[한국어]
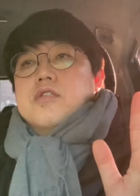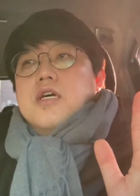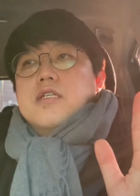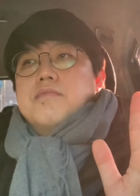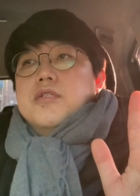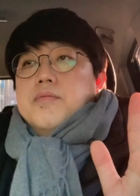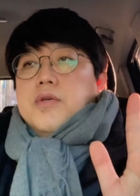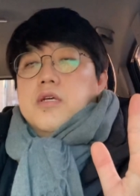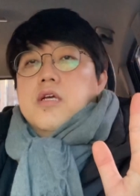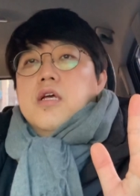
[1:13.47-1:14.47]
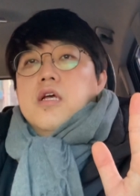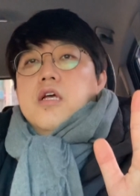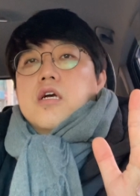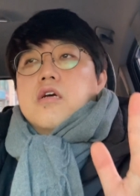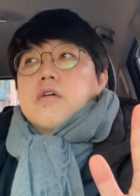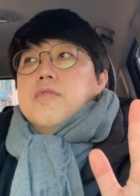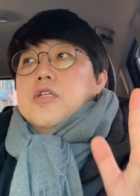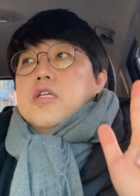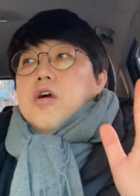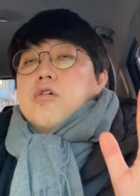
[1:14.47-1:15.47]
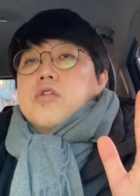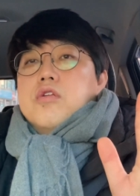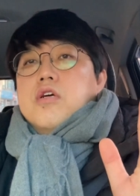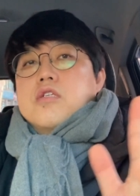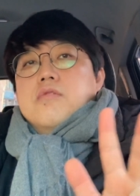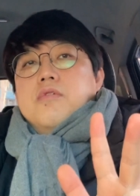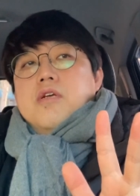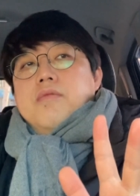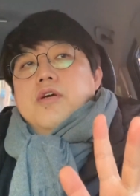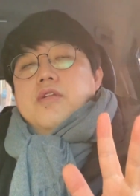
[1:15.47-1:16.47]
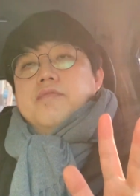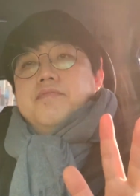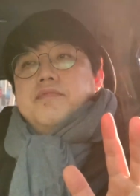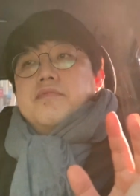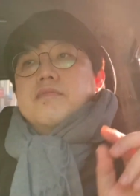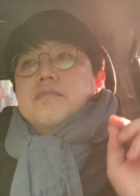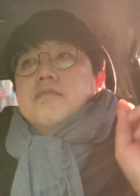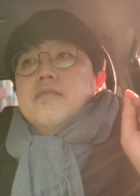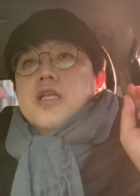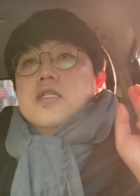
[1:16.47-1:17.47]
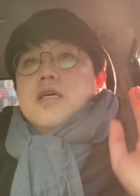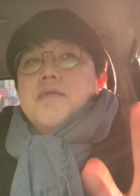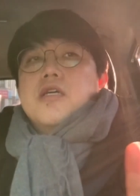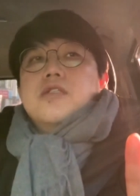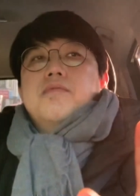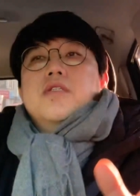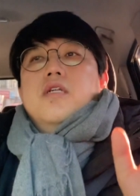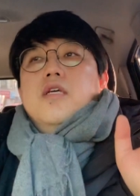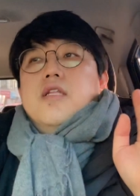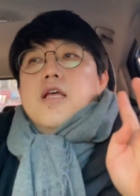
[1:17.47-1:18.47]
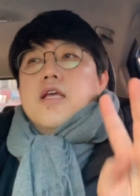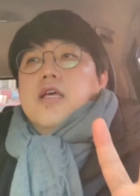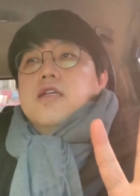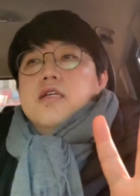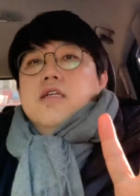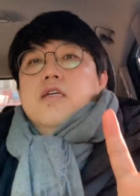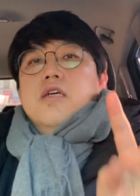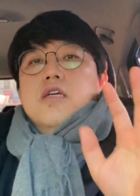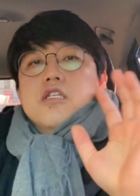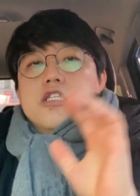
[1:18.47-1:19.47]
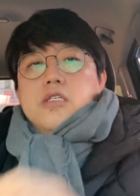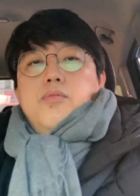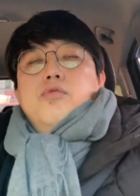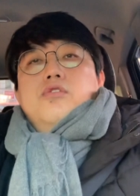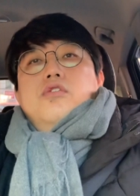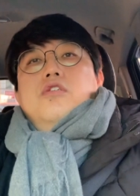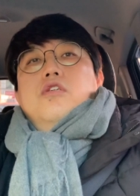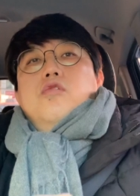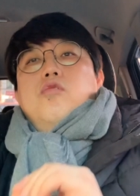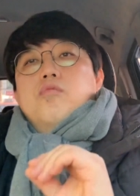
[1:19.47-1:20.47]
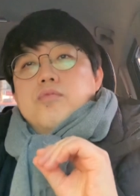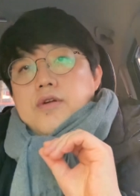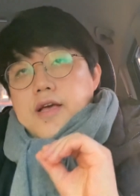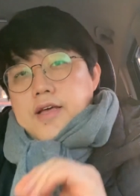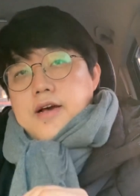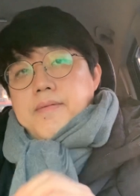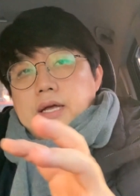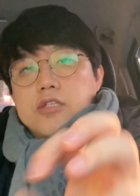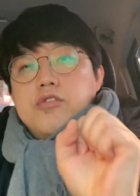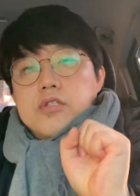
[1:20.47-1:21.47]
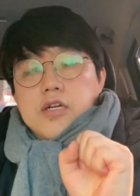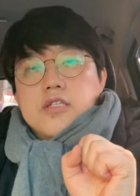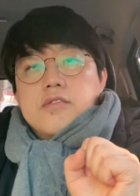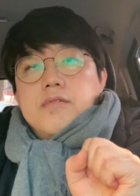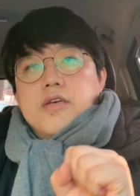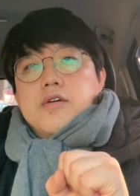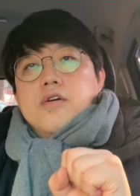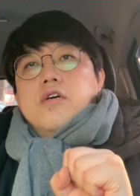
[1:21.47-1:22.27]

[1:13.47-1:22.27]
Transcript: 4, 3, 12. 그러면 이게 어떤 학점이냐면 3학점짜리 4개를 15주를 공부를 해야 받을 수 있는 학점이에요.